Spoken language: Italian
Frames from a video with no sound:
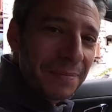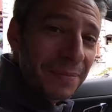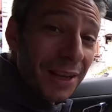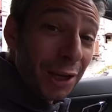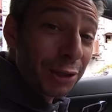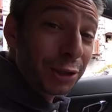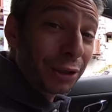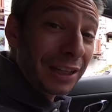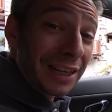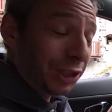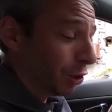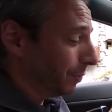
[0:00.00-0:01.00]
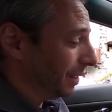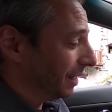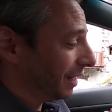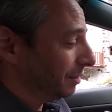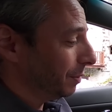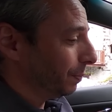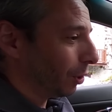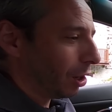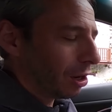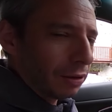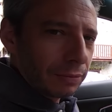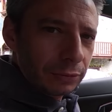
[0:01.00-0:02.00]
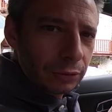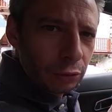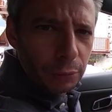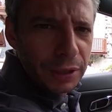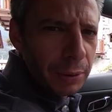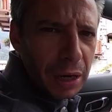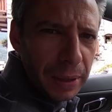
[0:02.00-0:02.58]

E oggi tocca a Xiaomi Redmi Pro, lo abbiniamo alla